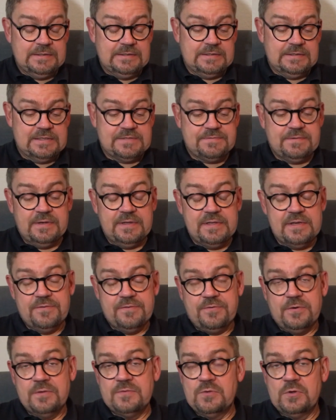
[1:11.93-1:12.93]
dass wir hier
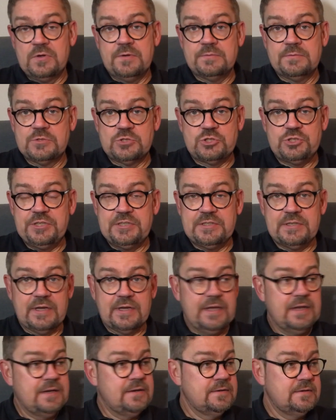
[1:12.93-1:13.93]
von so einer Geschichte
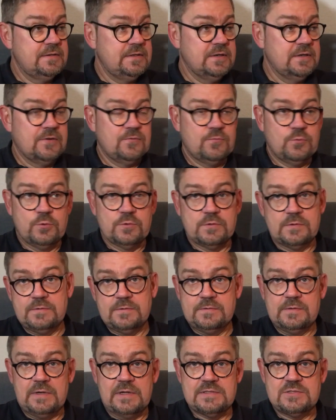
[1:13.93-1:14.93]
reden, irgendwo
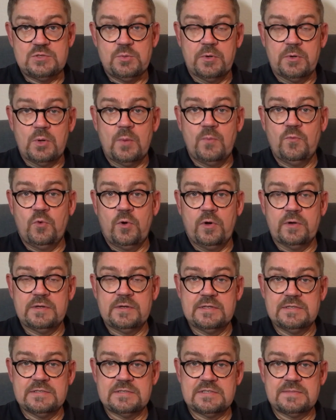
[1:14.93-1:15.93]
als übernommen worden
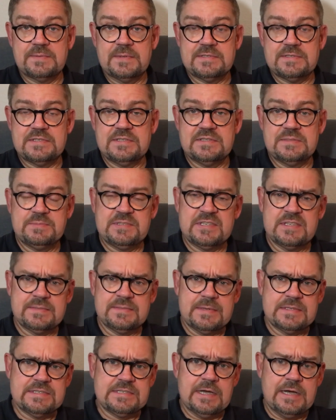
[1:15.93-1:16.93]
ist, 2017,
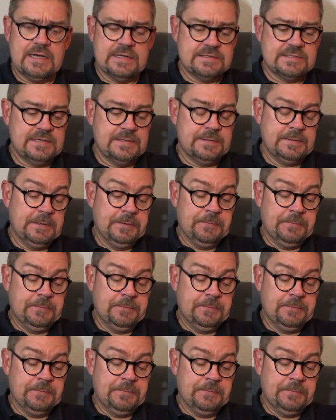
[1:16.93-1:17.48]
2018,